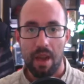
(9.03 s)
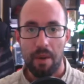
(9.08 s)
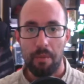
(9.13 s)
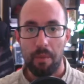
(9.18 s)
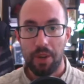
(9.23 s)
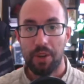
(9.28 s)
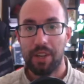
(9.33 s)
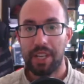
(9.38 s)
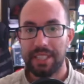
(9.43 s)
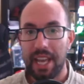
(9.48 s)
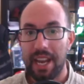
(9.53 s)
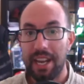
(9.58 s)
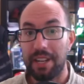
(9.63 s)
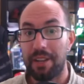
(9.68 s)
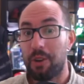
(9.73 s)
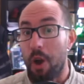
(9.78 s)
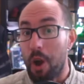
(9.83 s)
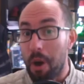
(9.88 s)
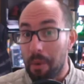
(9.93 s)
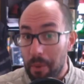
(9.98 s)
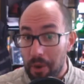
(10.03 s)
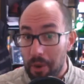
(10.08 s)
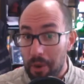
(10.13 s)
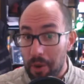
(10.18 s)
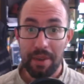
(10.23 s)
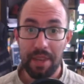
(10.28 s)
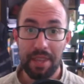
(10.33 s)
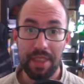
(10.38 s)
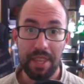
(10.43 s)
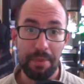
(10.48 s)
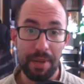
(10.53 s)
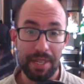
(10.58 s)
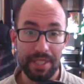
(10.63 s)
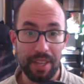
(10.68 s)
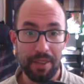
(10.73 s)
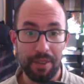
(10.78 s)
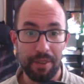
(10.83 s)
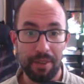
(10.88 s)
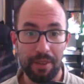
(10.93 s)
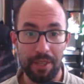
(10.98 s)
Bueno, ¿qué tal? ¿Cómo os habéis
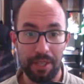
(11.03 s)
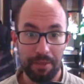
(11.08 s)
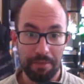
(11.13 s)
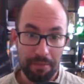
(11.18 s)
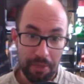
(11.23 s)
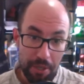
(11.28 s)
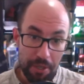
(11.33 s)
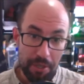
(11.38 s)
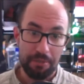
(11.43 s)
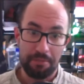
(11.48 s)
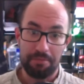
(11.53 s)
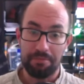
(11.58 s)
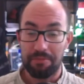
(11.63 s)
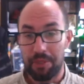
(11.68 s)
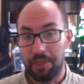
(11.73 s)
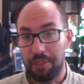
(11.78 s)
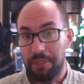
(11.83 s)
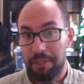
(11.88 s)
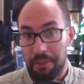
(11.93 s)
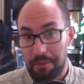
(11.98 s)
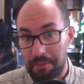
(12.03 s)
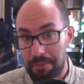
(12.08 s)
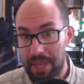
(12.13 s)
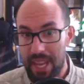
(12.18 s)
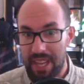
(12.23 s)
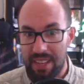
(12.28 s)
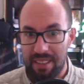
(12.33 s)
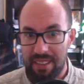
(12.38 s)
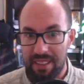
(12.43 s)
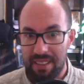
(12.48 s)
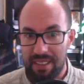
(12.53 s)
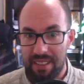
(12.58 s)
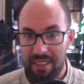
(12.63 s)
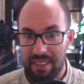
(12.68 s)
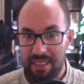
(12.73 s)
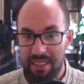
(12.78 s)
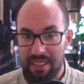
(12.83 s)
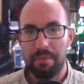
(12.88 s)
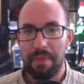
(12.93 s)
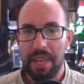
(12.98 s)
despertado hoy? Yo, yo
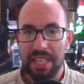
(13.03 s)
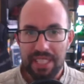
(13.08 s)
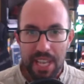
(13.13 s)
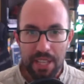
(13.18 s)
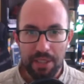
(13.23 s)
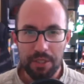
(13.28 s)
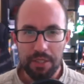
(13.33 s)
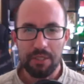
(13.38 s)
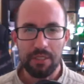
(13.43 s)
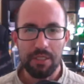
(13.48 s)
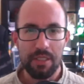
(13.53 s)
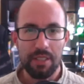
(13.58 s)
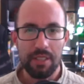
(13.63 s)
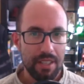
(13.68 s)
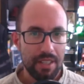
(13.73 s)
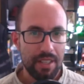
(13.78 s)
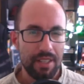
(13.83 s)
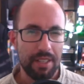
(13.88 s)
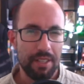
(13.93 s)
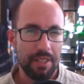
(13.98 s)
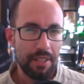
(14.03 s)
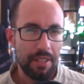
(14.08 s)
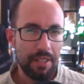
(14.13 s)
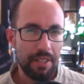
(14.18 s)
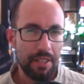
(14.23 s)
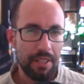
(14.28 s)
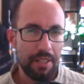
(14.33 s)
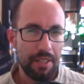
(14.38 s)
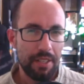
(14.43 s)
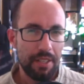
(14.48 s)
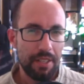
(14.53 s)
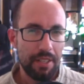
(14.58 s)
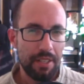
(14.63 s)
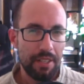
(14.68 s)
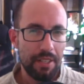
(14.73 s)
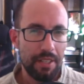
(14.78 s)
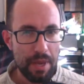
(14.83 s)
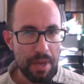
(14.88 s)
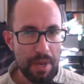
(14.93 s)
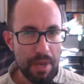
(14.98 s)
bien, mm, me siento, me siento un poco
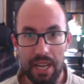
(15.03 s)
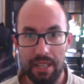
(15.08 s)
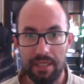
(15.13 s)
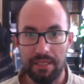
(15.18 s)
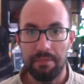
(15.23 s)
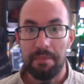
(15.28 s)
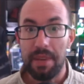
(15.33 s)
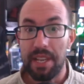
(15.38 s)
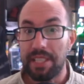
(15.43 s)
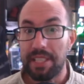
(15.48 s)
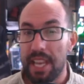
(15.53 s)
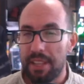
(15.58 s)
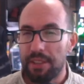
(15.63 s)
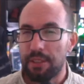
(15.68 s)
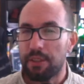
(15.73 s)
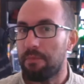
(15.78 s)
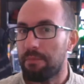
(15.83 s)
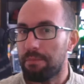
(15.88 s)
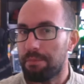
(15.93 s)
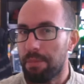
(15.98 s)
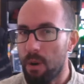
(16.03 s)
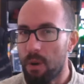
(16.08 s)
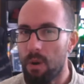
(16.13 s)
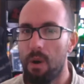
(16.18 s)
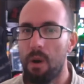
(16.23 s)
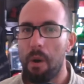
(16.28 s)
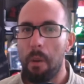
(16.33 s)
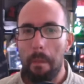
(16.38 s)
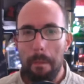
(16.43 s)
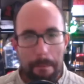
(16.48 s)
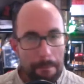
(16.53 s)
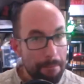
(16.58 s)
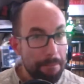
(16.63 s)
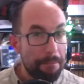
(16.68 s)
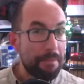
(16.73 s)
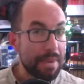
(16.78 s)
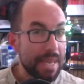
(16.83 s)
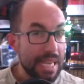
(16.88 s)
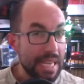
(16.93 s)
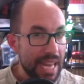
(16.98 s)
especial, me siento un poco
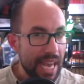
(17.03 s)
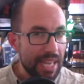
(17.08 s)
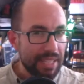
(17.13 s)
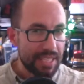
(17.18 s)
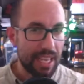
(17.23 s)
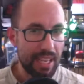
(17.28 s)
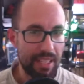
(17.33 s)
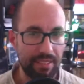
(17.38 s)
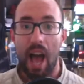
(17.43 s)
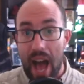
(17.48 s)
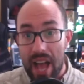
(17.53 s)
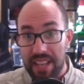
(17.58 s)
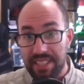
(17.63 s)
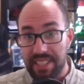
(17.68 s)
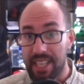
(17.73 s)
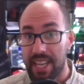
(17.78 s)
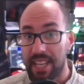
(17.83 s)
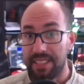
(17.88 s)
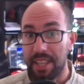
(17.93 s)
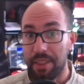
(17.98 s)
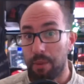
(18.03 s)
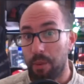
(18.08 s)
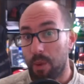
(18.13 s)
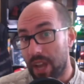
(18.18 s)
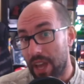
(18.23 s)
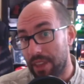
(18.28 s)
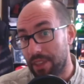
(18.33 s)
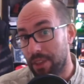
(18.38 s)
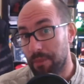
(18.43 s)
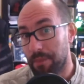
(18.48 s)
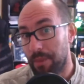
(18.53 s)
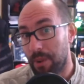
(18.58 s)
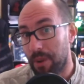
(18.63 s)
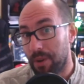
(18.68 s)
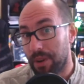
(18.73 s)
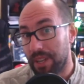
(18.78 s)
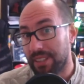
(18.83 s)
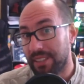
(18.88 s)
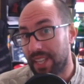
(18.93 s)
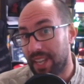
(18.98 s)
pirata. Así que he estado buscando
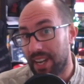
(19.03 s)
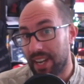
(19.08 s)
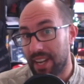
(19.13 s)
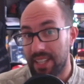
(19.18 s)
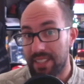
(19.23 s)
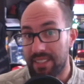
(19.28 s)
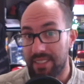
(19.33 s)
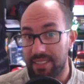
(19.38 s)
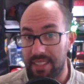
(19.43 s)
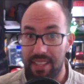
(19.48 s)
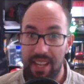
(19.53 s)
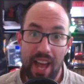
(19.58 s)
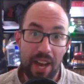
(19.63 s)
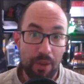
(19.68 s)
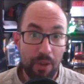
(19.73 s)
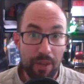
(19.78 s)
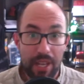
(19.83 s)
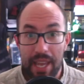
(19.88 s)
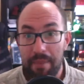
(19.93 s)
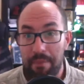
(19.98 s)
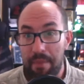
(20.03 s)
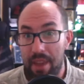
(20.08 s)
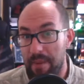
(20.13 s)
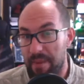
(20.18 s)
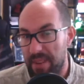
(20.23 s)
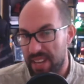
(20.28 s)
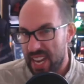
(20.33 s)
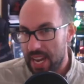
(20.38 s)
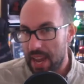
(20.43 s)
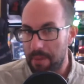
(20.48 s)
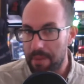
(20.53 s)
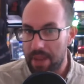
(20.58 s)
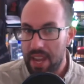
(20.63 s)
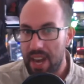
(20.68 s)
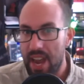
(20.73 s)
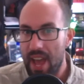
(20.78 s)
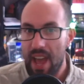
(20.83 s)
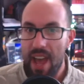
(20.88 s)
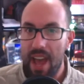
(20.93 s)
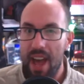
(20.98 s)
por internet algo que me viniera
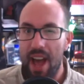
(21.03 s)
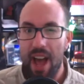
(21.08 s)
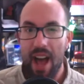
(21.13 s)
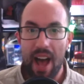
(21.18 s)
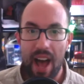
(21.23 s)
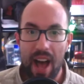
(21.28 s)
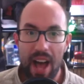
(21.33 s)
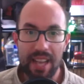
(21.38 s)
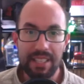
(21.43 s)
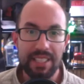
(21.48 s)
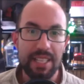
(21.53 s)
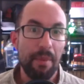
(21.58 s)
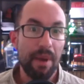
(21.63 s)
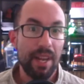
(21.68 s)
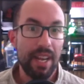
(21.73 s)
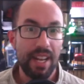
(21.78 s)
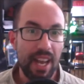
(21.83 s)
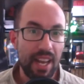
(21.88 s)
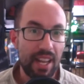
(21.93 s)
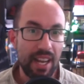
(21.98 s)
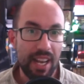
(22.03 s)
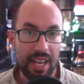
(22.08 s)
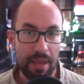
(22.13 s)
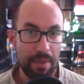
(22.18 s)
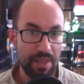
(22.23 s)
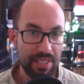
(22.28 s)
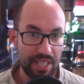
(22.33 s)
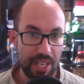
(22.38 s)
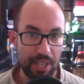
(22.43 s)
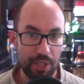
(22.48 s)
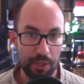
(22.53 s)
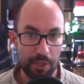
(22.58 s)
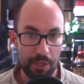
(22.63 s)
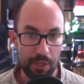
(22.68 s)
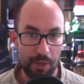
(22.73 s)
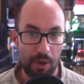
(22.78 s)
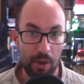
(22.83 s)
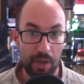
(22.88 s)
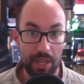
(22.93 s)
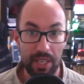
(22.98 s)
bien a, a esa manera en la que me
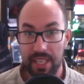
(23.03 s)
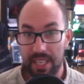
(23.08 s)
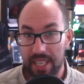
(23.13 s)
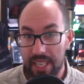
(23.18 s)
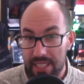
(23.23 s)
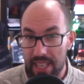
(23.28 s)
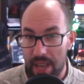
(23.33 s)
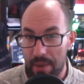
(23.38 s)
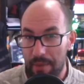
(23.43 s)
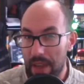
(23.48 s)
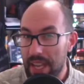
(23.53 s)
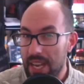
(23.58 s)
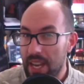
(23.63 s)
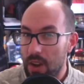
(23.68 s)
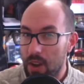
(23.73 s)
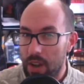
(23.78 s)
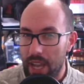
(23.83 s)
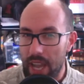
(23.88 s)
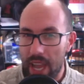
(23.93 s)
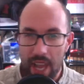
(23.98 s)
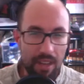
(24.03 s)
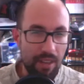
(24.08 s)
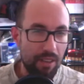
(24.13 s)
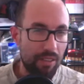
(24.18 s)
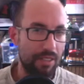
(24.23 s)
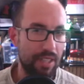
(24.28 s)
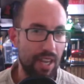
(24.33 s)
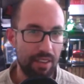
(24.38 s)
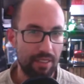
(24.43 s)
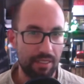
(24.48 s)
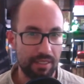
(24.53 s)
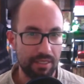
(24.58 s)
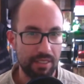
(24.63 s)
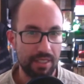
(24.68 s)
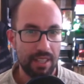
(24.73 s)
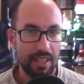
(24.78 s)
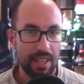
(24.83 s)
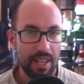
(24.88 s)
siento hoy. ¿Y sabéis lo que he encontrado?